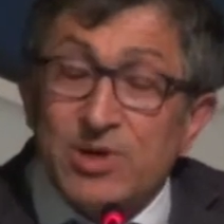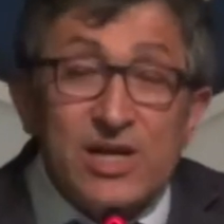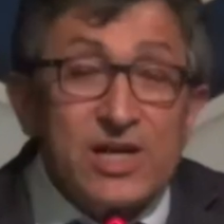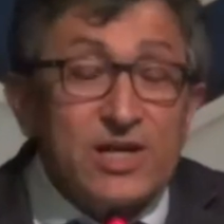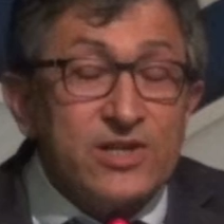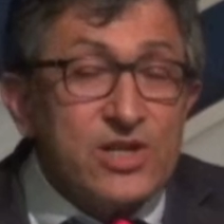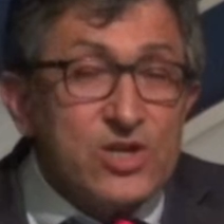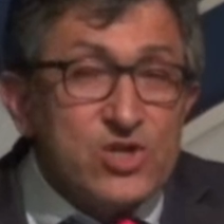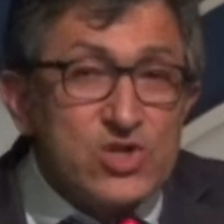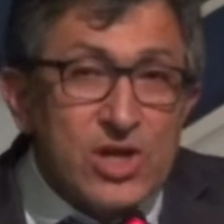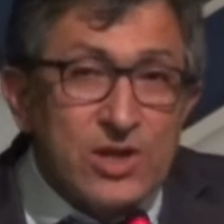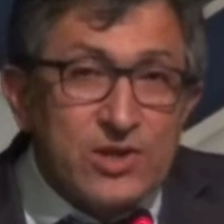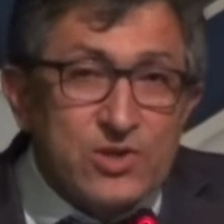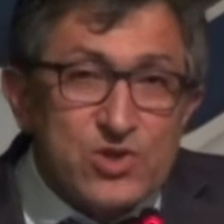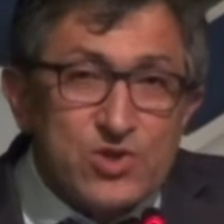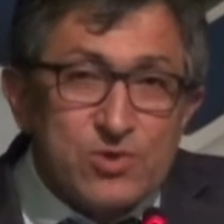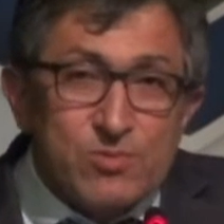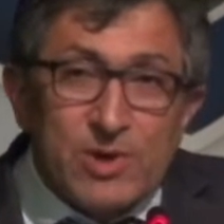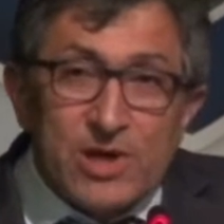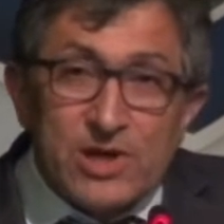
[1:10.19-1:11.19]
birlikte
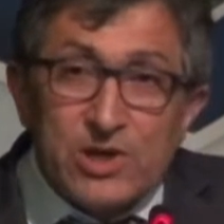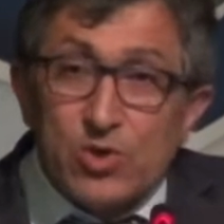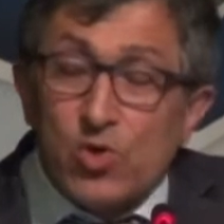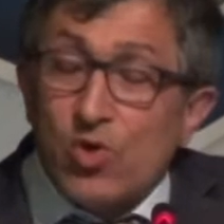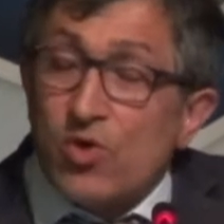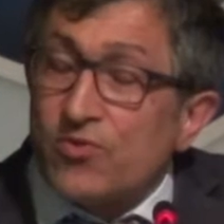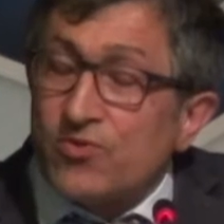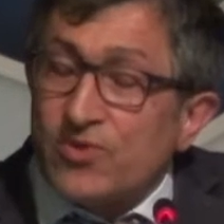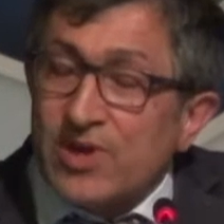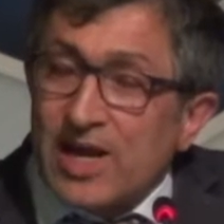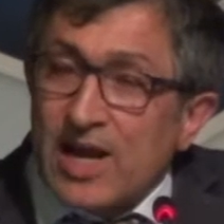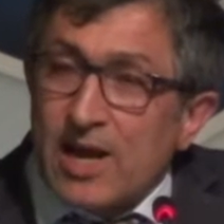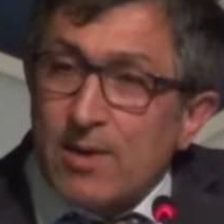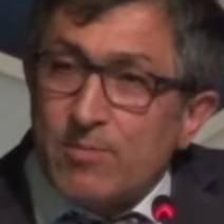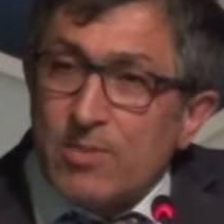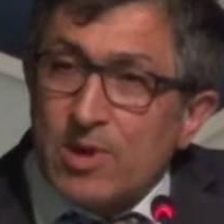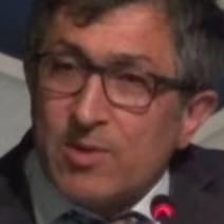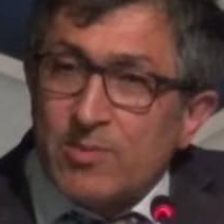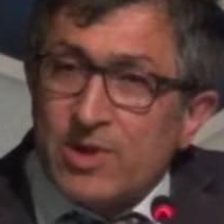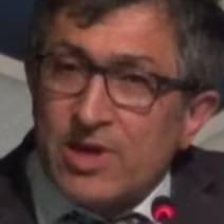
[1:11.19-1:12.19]
çalışmayı,
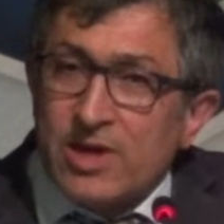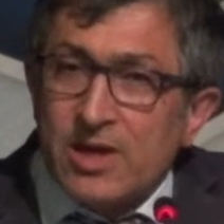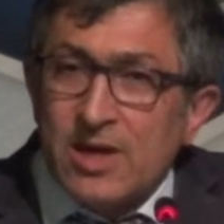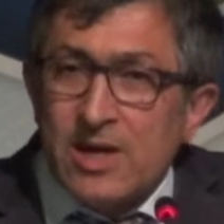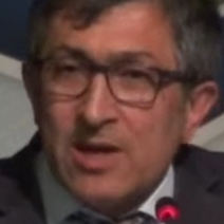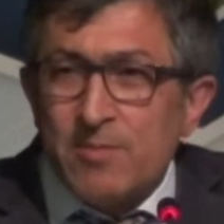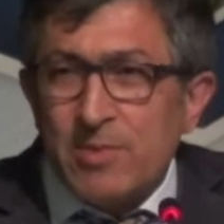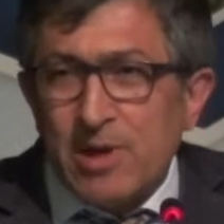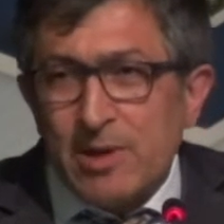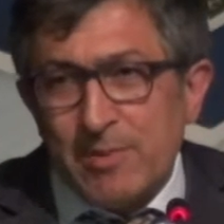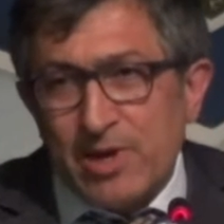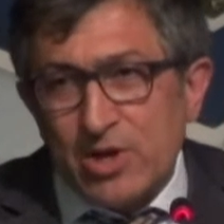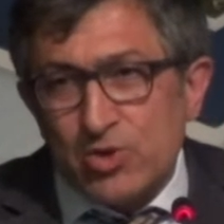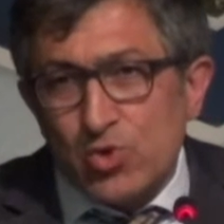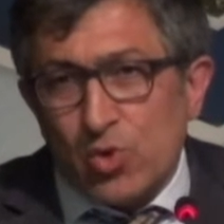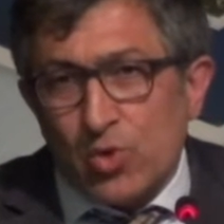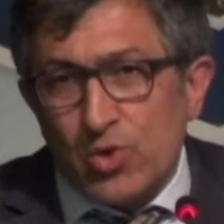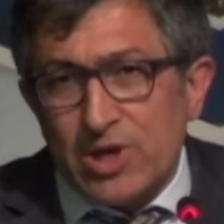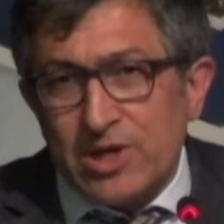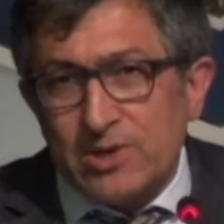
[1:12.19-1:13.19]
öfkelenmemeyi, benim en
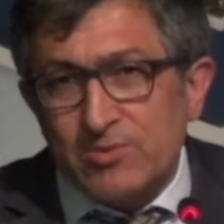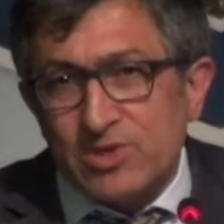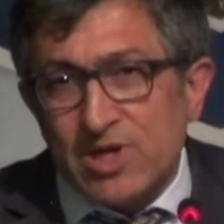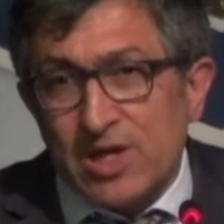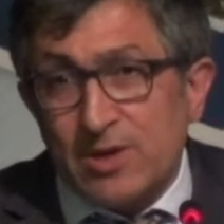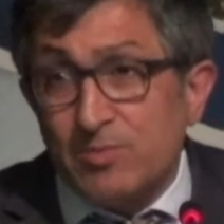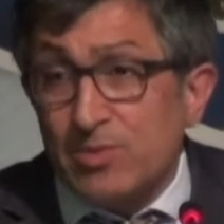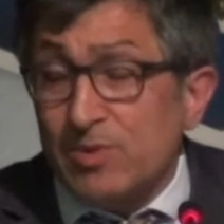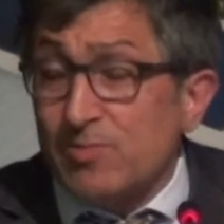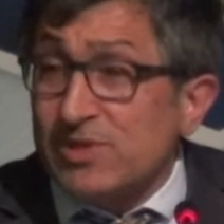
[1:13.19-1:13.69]
çok öğrendiğim şeyler.